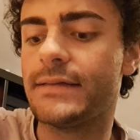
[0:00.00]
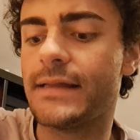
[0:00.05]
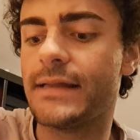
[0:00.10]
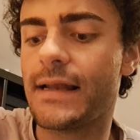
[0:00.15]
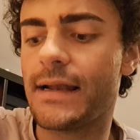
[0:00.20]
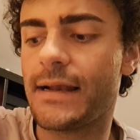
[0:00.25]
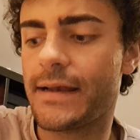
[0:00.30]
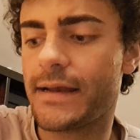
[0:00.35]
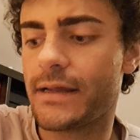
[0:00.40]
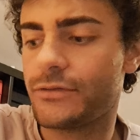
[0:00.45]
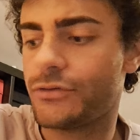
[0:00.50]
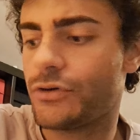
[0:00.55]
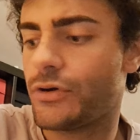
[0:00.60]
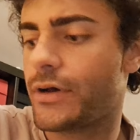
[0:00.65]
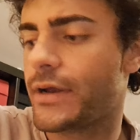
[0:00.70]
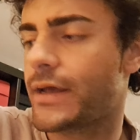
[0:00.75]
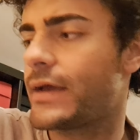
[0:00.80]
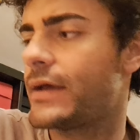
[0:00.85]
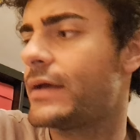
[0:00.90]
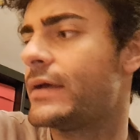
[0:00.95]

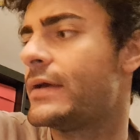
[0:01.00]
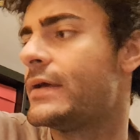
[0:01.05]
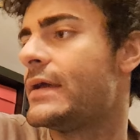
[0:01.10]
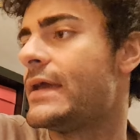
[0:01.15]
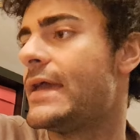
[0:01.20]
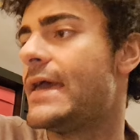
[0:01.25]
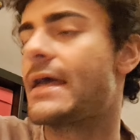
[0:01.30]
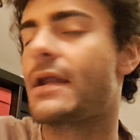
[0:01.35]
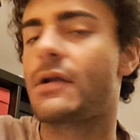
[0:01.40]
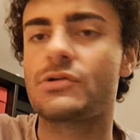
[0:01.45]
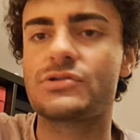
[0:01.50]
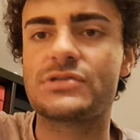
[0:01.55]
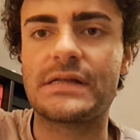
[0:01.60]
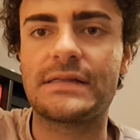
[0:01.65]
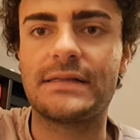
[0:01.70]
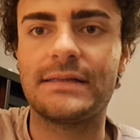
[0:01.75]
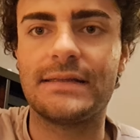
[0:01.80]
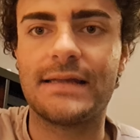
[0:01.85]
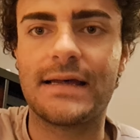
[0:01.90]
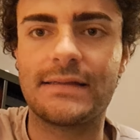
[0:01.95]
dell'allenatore, erano
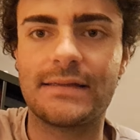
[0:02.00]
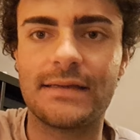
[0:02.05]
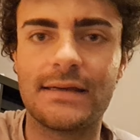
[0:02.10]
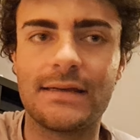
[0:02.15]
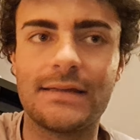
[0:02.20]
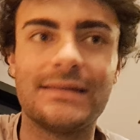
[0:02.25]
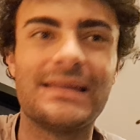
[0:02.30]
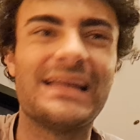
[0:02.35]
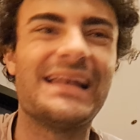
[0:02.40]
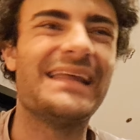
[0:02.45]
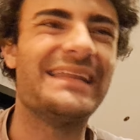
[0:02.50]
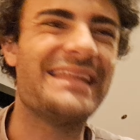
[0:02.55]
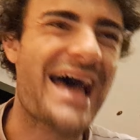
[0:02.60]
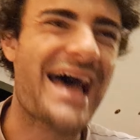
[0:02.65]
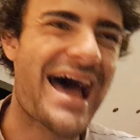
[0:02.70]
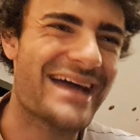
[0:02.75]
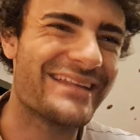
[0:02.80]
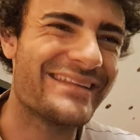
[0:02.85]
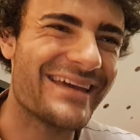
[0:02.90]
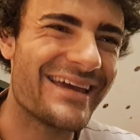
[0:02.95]
state date delle
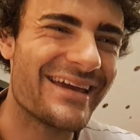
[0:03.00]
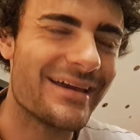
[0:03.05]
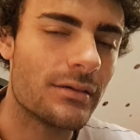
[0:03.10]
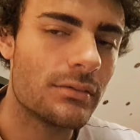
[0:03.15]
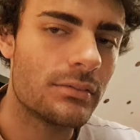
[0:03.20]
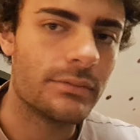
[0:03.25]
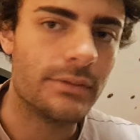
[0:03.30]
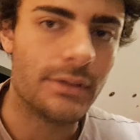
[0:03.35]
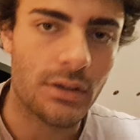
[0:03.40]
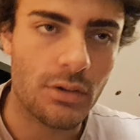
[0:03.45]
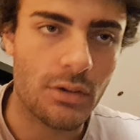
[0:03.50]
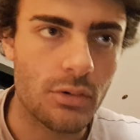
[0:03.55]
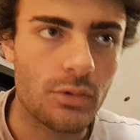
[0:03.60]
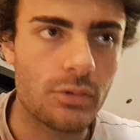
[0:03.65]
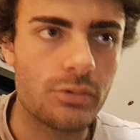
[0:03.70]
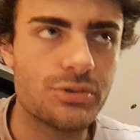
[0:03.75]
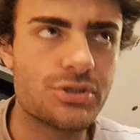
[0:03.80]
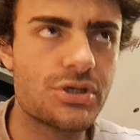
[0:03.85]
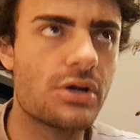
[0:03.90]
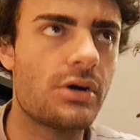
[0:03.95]
date di
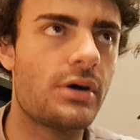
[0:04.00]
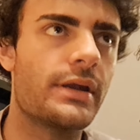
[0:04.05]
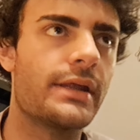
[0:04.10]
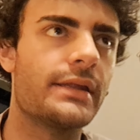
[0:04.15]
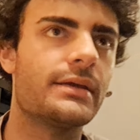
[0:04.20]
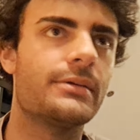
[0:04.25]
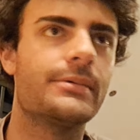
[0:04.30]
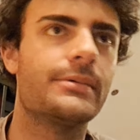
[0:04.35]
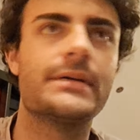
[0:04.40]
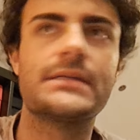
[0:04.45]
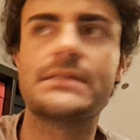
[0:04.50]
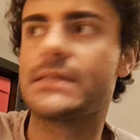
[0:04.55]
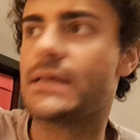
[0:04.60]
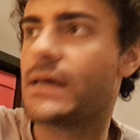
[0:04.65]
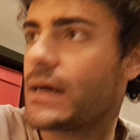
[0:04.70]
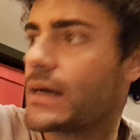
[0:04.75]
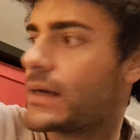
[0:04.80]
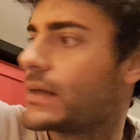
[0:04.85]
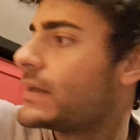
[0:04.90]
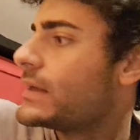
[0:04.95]
conclusione di
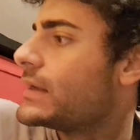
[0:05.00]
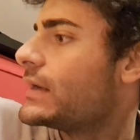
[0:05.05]
questa,